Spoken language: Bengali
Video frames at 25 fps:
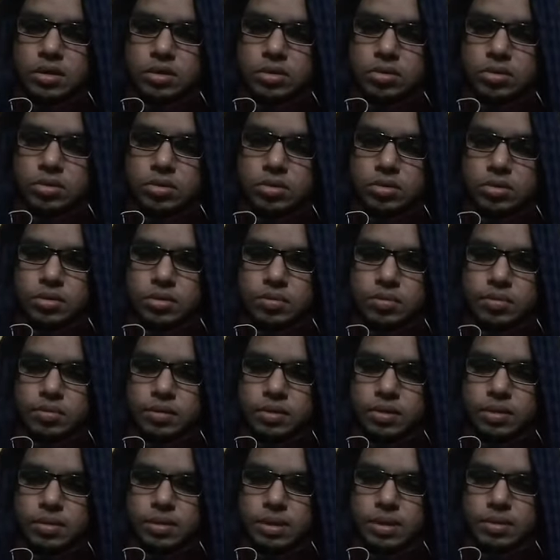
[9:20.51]
তো
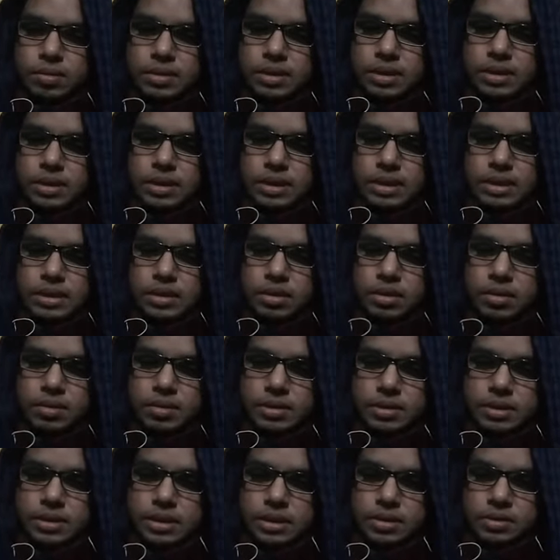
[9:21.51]
প্রথমে আমাদের দেখতে হবে
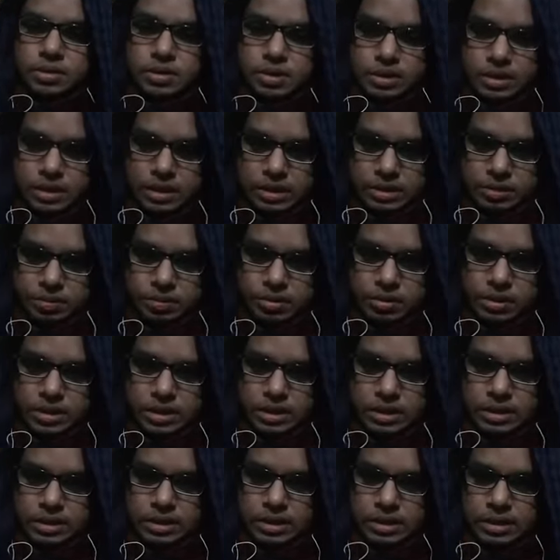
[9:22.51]
যে আসলে দাসপ্রথার
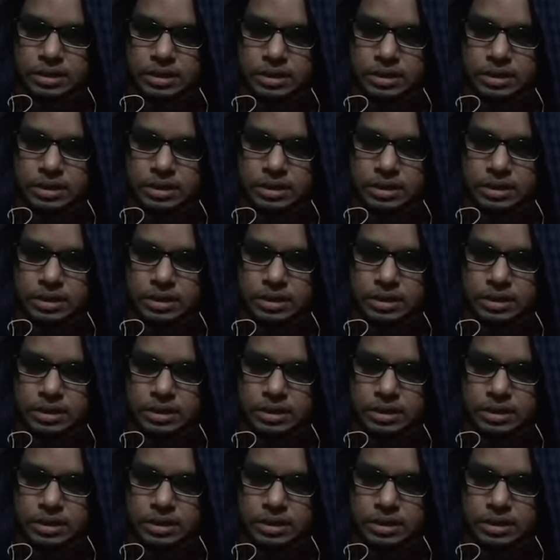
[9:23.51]
যে